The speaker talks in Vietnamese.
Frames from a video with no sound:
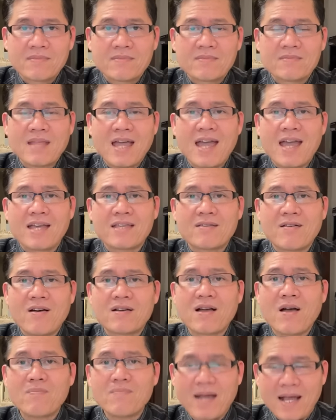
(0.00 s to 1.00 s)
để cho
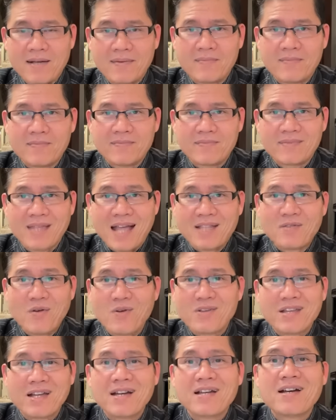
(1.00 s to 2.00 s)
công bằng à,
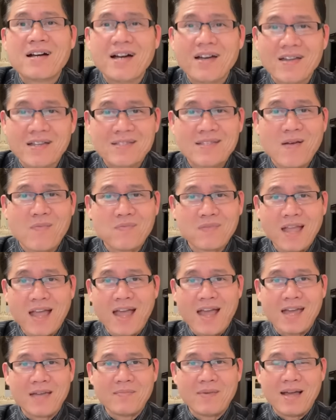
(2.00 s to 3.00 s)
tôi chờ là người trọng
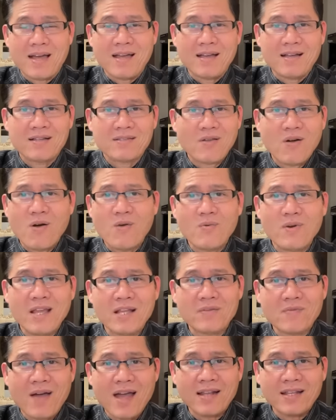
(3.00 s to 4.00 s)
tài mà tôi không
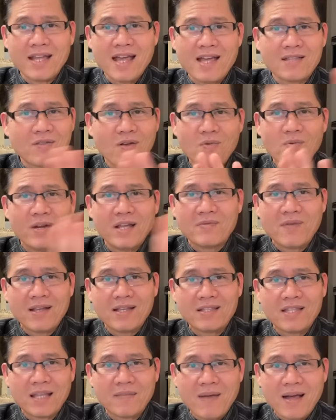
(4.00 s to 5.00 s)
liên quan nha tôi không liên quan
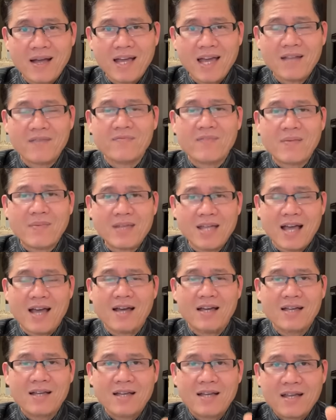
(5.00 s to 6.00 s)
đến tiền bạc hết và bây giờ
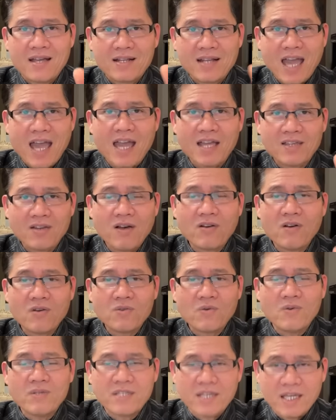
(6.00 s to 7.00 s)
để cho cô
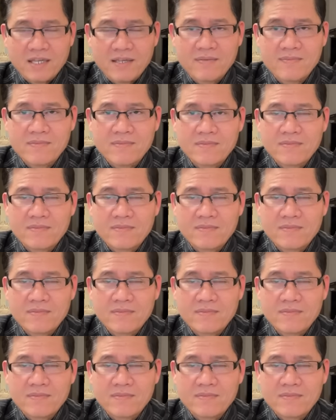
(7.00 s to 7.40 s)
chú anh chị